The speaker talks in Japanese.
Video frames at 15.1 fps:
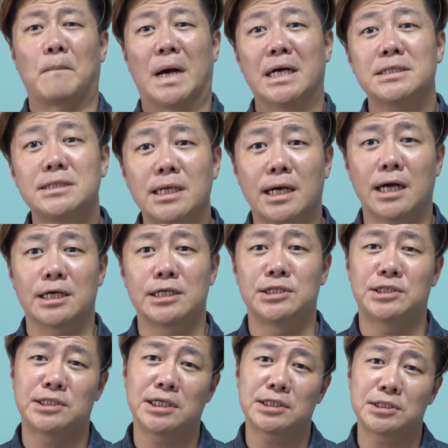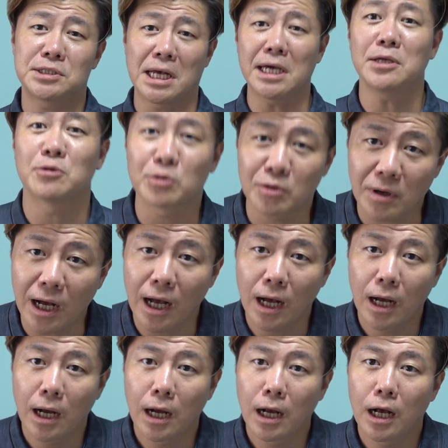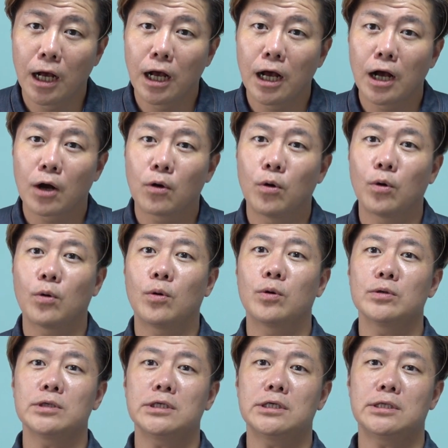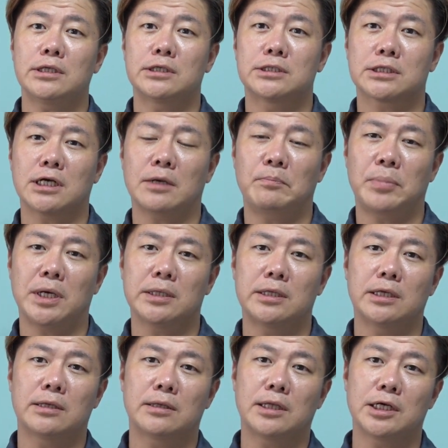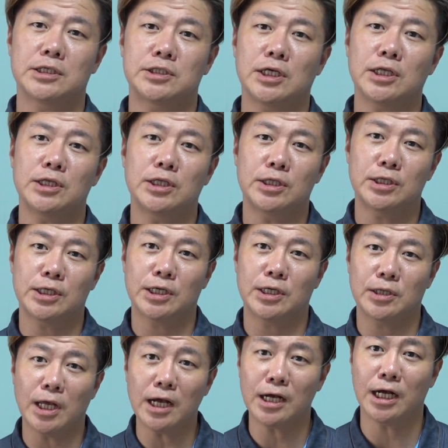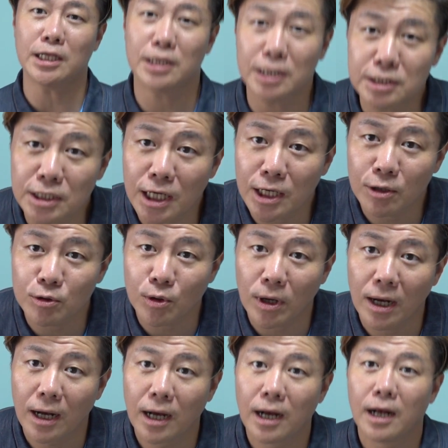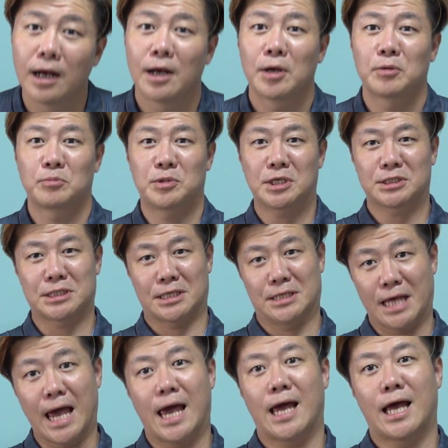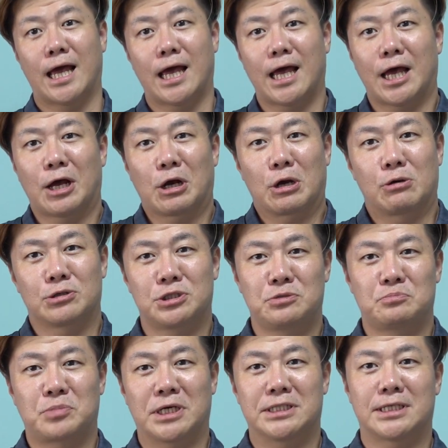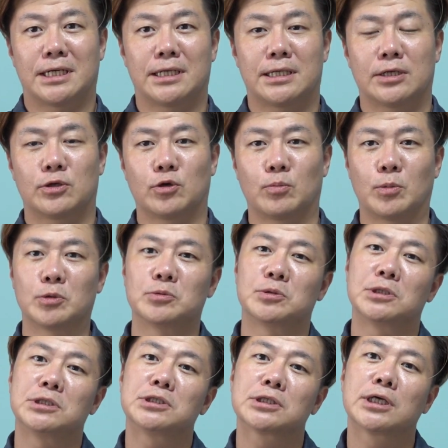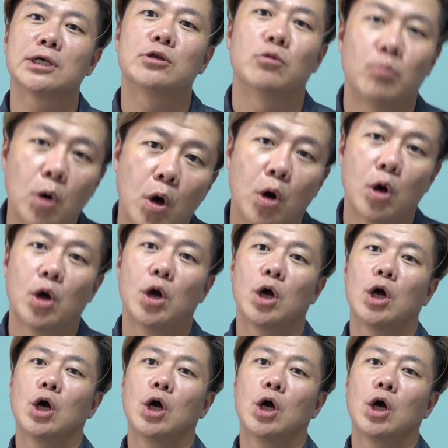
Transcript: まさか一節ないのとかここに来てスカッパー撤退したって言ってたけど何かあったんじゃないのとか皆さんねご心配されたと思うんですけども